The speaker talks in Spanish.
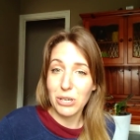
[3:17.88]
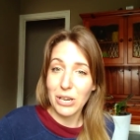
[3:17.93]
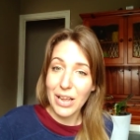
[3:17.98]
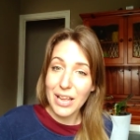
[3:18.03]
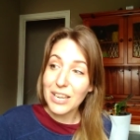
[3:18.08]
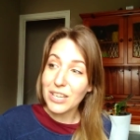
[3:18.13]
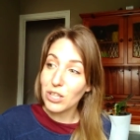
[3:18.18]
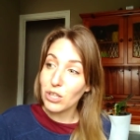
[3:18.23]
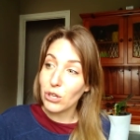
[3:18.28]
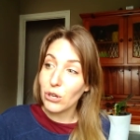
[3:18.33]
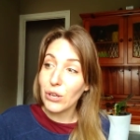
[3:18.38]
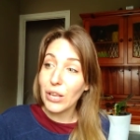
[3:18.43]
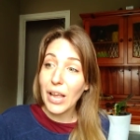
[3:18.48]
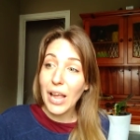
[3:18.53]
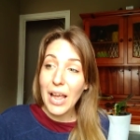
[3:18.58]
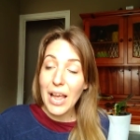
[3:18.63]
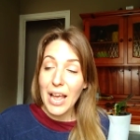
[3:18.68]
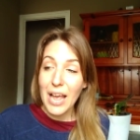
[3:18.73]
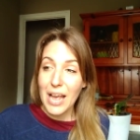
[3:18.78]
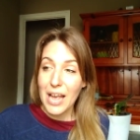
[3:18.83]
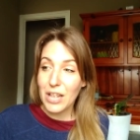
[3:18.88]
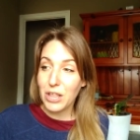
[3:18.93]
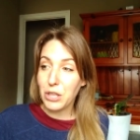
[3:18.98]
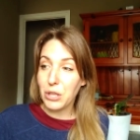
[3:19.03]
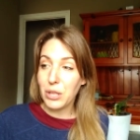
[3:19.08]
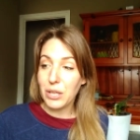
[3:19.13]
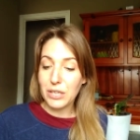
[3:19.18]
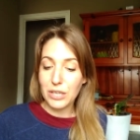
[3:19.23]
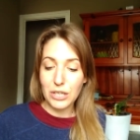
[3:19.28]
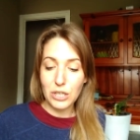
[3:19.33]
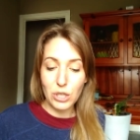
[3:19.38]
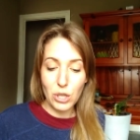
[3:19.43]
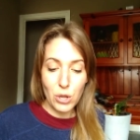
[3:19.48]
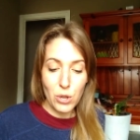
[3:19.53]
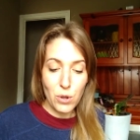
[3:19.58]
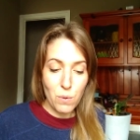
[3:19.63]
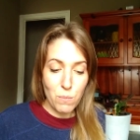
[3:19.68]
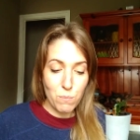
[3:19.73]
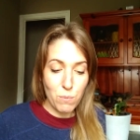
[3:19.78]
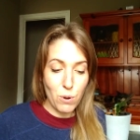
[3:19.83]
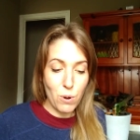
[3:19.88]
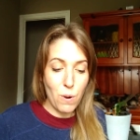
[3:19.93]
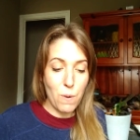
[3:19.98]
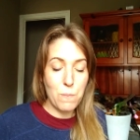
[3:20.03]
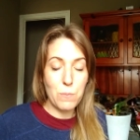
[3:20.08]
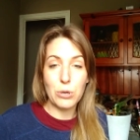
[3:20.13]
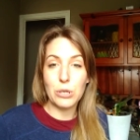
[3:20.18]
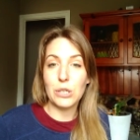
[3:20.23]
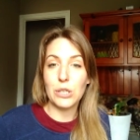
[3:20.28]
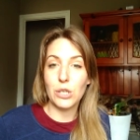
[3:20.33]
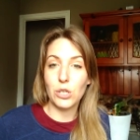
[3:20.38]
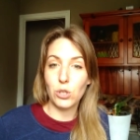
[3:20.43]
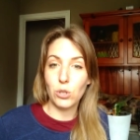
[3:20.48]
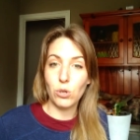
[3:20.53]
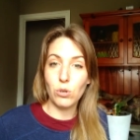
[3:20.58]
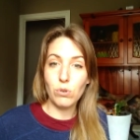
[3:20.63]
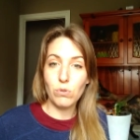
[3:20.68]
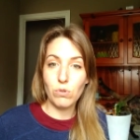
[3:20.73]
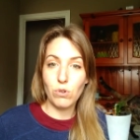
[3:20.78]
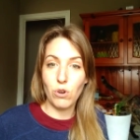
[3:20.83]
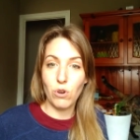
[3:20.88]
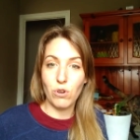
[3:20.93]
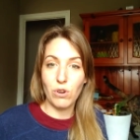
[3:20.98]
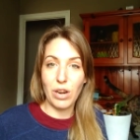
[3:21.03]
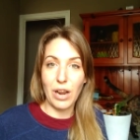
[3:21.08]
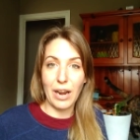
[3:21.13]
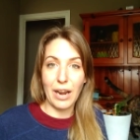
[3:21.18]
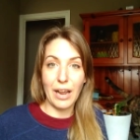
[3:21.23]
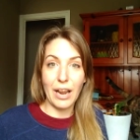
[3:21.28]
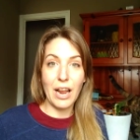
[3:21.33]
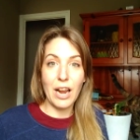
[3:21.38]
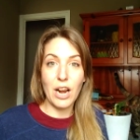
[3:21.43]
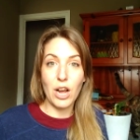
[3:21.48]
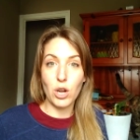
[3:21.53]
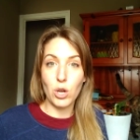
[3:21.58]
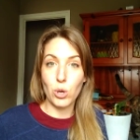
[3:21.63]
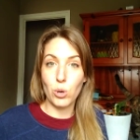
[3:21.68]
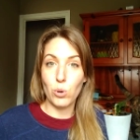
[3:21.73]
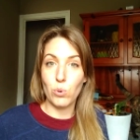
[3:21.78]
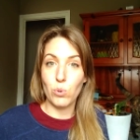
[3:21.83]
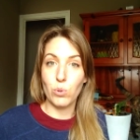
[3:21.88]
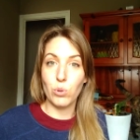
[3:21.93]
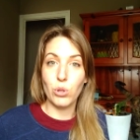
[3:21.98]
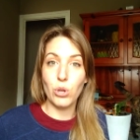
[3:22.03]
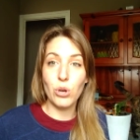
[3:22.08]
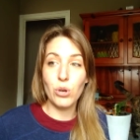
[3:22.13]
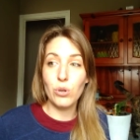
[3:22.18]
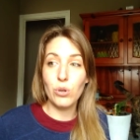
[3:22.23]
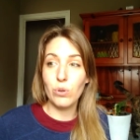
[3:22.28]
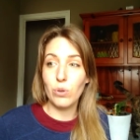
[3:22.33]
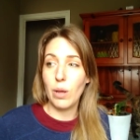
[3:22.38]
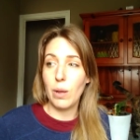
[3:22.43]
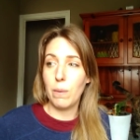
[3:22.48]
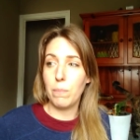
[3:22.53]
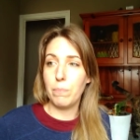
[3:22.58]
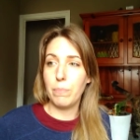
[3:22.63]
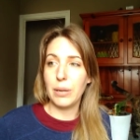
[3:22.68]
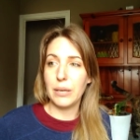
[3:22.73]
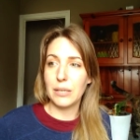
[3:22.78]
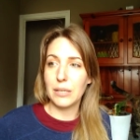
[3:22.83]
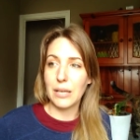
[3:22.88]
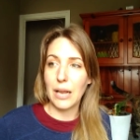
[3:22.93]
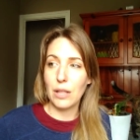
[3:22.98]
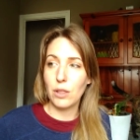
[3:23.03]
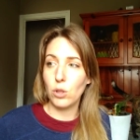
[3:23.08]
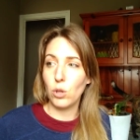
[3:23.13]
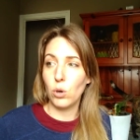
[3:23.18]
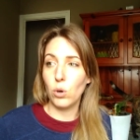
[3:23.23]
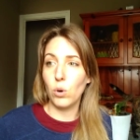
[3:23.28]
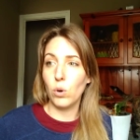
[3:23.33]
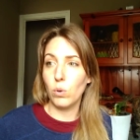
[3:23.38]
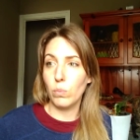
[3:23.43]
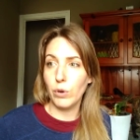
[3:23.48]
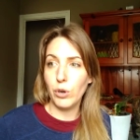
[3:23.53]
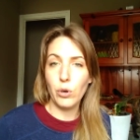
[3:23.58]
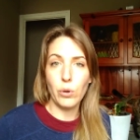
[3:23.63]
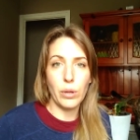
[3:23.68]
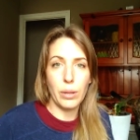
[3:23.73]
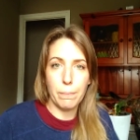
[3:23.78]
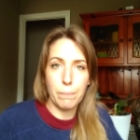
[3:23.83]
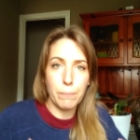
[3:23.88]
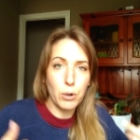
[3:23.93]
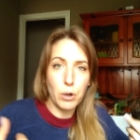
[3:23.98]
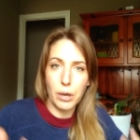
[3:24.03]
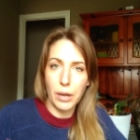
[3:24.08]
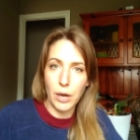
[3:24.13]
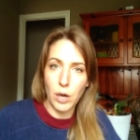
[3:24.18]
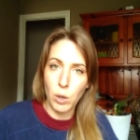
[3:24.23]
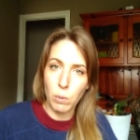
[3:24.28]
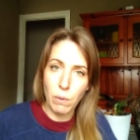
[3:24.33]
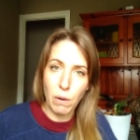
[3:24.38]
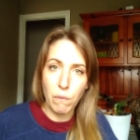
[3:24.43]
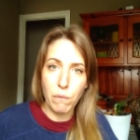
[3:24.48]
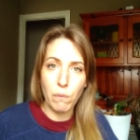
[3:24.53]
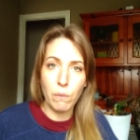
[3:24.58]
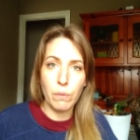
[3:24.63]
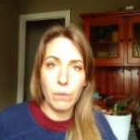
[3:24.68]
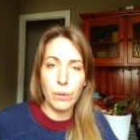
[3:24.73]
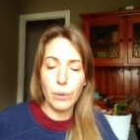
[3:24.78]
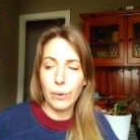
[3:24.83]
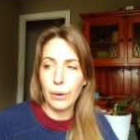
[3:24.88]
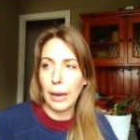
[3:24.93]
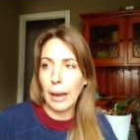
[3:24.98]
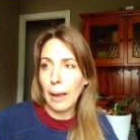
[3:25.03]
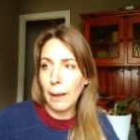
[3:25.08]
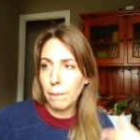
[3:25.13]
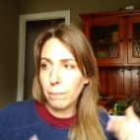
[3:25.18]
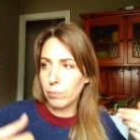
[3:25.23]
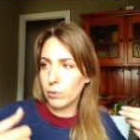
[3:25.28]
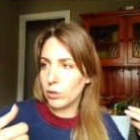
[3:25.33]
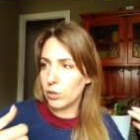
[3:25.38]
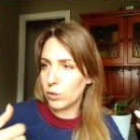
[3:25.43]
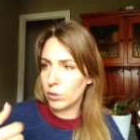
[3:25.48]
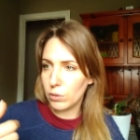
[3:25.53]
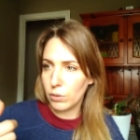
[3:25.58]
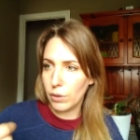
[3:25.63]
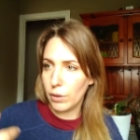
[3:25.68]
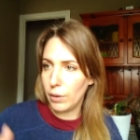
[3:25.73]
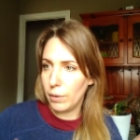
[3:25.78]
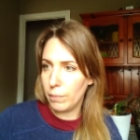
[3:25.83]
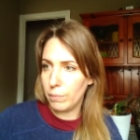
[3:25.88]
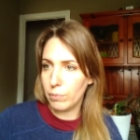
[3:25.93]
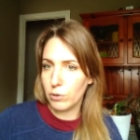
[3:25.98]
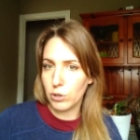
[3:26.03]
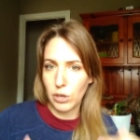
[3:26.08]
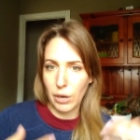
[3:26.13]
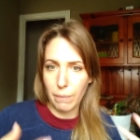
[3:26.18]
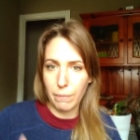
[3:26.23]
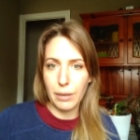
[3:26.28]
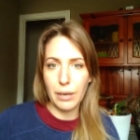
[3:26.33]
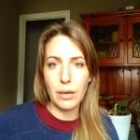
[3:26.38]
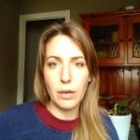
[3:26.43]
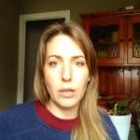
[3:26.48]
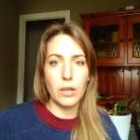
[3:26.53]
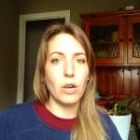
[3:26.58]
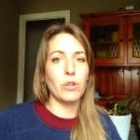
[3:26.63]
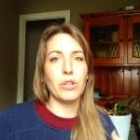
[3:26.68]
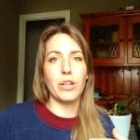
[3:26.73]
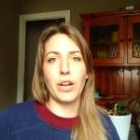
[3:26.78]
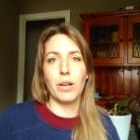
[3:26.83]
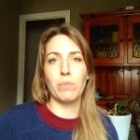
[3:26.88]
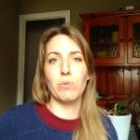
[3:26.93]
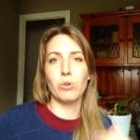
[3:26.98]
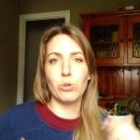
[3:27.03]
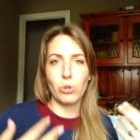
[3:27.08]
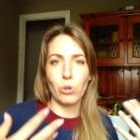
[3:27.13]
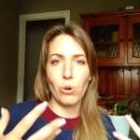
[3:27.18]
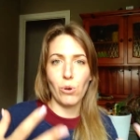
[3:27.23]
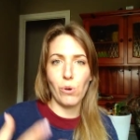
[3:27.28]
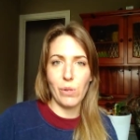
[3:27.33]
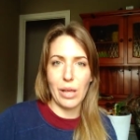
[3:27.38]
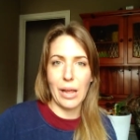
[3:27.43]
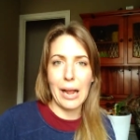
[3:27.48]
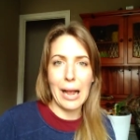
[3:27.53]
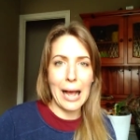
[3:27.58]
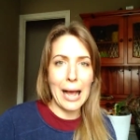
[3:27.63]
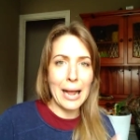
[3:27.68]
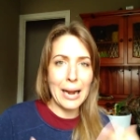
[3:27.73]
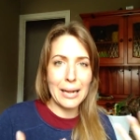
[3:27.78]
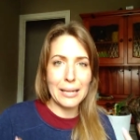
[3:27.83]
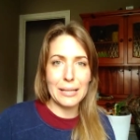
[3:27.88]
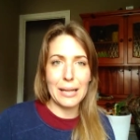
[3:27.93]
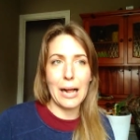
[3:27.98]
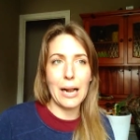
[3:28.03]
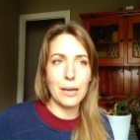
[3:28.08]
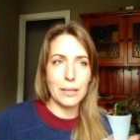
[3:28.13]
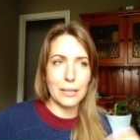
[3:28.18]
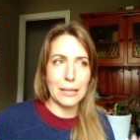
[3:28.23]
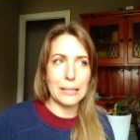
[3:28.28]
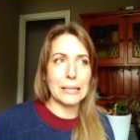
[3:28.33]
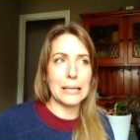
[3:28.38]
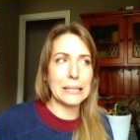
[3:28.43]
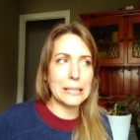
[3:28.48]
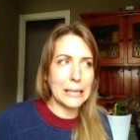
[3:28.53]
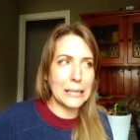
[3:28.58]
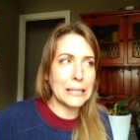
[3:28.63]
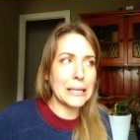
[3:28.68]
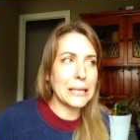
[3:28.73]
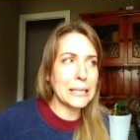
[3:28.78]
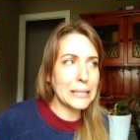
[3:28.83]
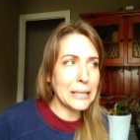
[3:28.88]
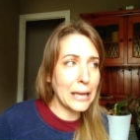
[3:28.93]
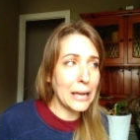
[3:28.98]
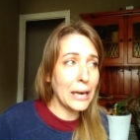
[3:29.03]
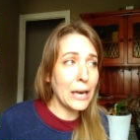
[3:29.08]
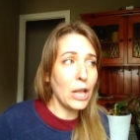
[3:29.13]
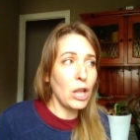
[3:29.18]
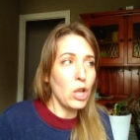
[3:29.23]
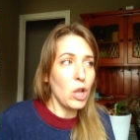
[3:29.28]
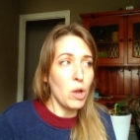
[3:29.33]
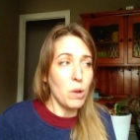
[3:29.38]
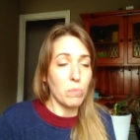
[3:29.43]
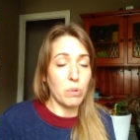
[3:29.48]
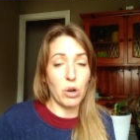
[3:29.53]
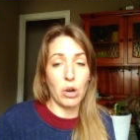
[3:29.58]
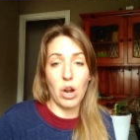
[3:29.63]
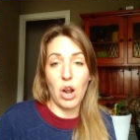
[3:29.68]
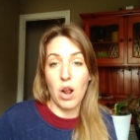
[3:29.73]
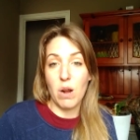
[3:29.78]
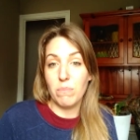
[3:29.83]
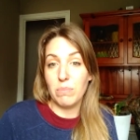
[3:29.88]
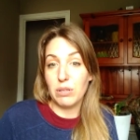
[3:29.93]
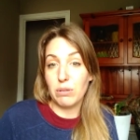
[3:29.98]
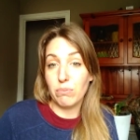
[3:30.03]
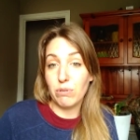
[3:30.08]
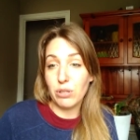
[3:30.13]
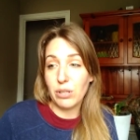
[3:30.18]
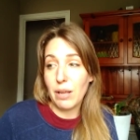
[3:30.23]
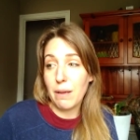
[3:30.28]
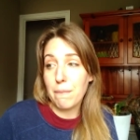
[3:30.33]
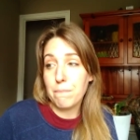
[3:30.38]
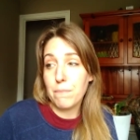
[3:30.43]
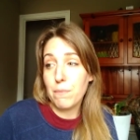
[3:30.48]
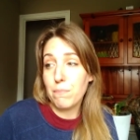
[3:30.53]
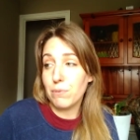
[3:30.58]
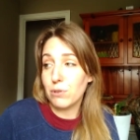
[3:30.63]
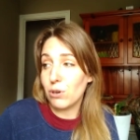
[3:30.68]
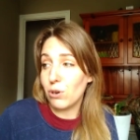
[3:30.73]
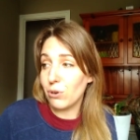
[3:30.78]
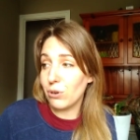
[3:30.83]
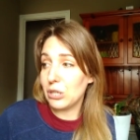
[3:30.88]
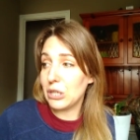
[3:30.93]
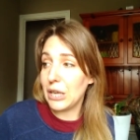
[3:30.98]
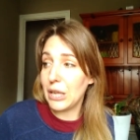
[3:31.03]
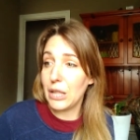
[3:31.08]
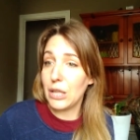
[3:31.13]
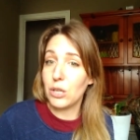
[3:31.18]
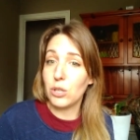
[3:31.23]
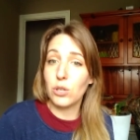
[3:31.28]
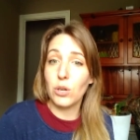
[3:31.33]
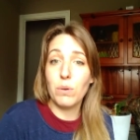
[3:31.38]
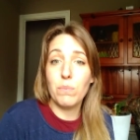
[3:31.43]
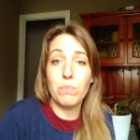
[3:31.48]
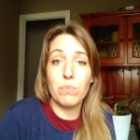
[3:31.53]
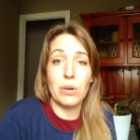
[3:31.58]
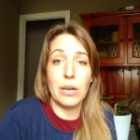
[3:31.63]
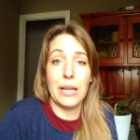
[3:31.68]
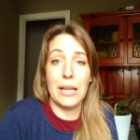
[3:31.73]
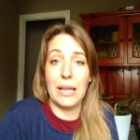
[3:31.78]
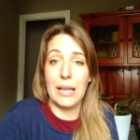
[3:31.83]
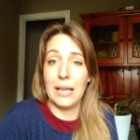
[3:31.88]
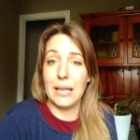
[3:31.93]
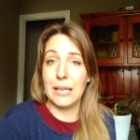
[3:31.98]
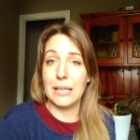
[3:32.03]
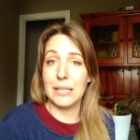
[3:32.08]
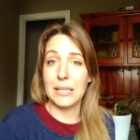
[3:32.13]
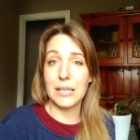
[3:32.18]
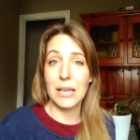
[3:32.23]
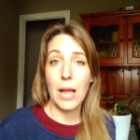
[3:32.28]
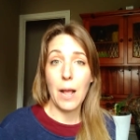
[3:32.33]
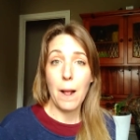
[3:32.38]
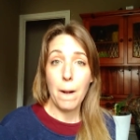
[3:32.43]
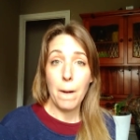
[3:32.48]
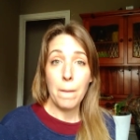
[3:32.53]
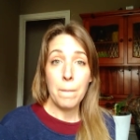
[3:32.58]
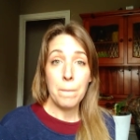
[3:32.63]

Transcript: pues ahí estoy. Entonces estoy un poco, pues eso, con la cara de la cruz, ¿no? Eh, pensando, bueno, ¿y por qué no va a funcionar? Pues, eh, pues a ver, lo tenemos todo de cara, tal, tal, tal, tal, tal, Pero claro, al mismo tiempo, pues lo que os he dicho, pues,